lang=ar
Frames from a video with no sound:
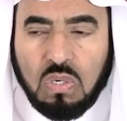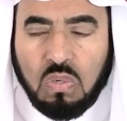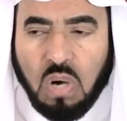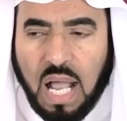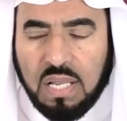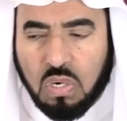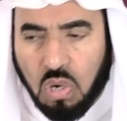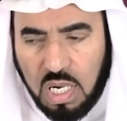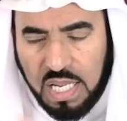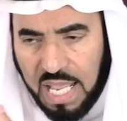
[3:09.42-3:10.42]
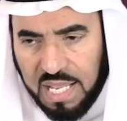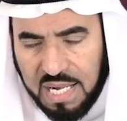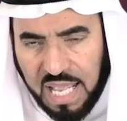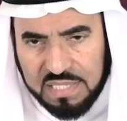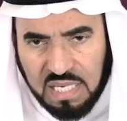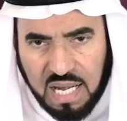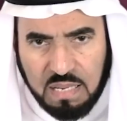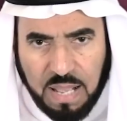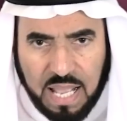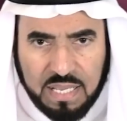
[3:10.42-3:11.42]
وعن كل الأسرى اللي
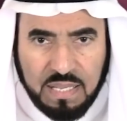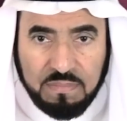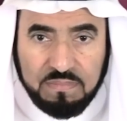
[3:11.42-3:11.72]
معك